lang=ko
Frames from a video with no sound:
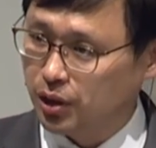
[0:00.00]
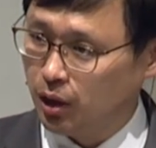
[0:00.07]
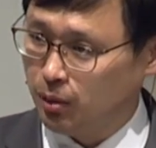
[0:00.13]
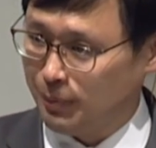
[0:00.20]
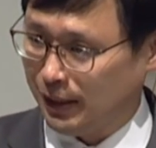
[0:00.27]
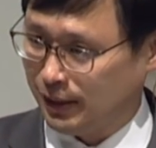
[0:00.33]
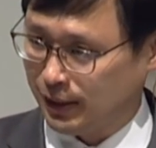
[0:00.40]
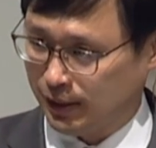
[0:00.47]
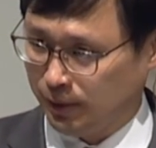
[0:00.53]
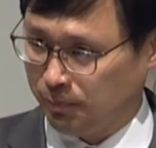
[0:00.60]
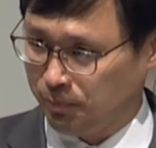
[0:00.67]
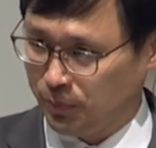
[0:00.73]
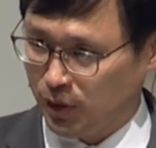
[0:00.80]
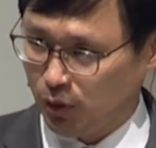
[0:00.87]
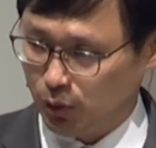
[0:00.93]
6절 말씀
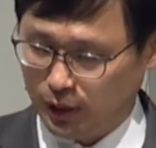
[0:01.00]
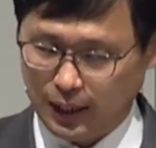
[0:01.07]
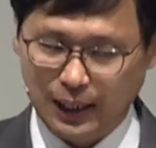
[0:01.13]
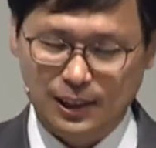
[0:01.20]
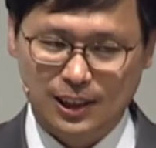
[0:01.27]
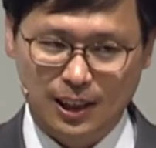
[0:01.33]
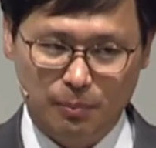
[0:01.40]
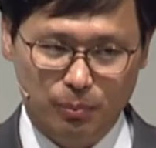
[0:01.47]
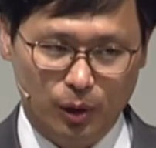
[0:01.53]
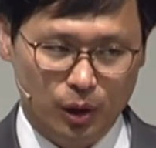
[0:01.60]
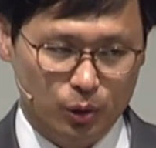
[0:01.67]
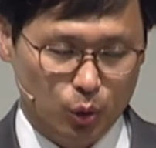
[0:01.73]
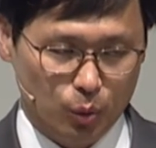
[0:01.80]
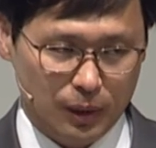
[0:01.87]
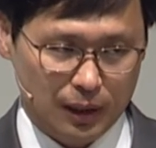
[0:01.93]
우리 같이
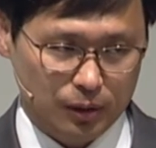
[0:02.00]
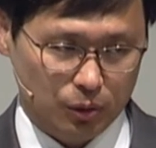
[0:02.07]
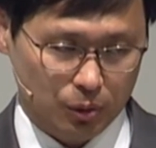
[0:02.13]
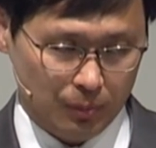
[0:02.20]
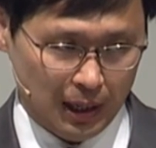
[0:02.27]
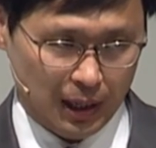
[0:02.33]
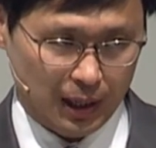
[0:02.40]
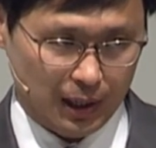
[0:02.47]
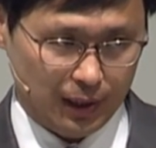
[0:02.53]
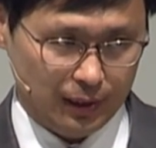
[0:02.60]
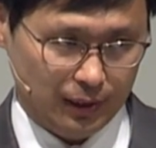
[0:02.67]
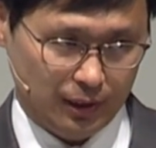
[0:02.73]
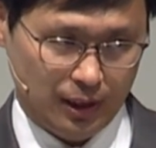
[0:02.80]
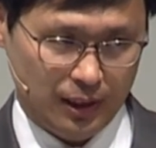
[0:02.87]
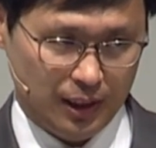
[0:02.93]
한번
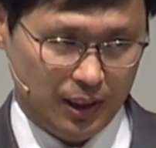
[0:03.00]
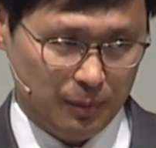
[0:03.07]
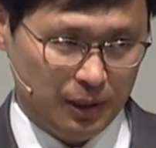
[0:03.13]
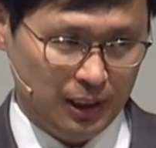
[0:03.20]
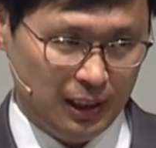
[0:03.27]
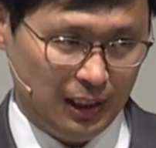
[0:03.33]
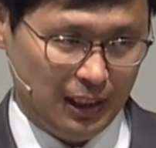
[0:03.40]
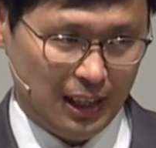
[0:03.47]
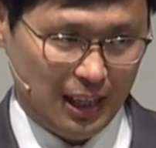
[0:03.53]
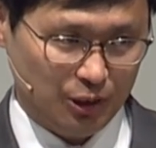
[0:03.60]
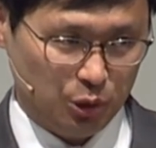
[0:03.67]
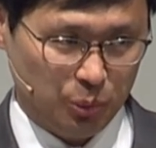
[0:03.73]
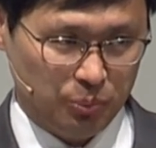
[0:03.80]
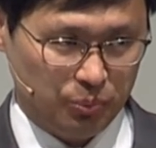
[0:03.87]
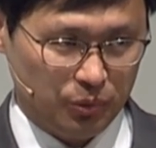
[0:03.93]
또박또박 자, 힘을
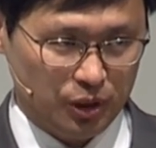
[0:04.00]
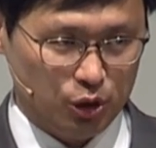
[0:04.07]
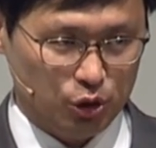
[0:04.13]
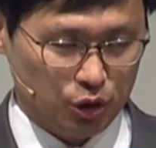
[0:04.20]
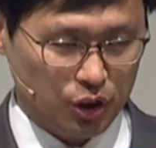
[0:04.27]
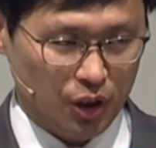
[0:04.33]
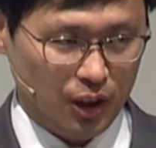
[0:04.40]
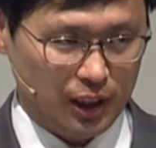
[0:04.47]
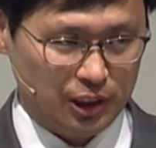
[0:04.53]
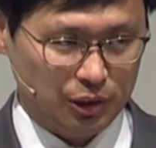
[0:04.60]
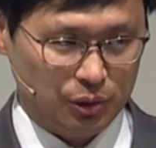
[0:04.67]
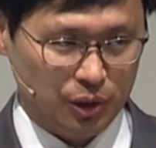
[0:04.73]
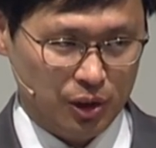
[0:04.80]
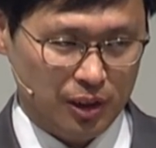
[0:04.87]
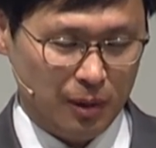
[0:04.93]
좀 주셔
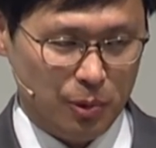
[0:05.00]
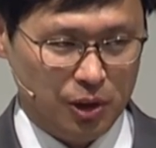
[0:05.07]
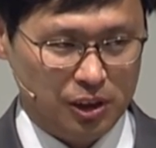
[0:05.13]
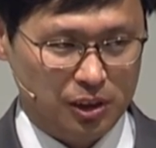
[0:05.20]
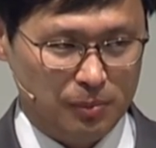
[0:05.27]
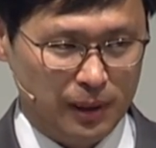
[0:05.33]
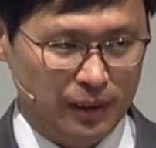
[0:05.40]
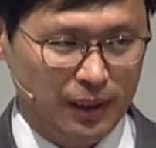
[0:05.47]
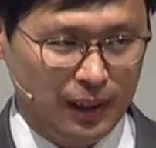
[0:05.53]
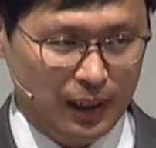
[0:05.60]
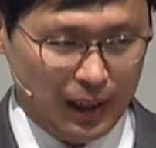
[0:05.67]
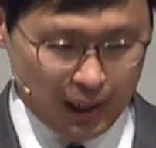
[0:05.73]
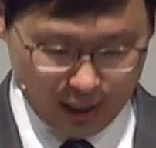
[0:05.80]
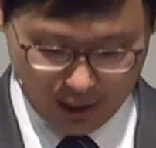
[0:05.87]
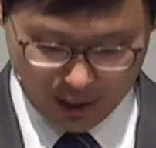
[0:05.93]
가지고요. 새벽이지만
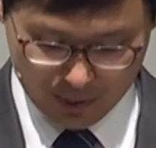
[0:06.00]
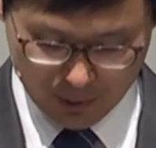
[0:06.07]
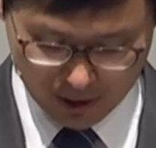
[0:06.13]
하나님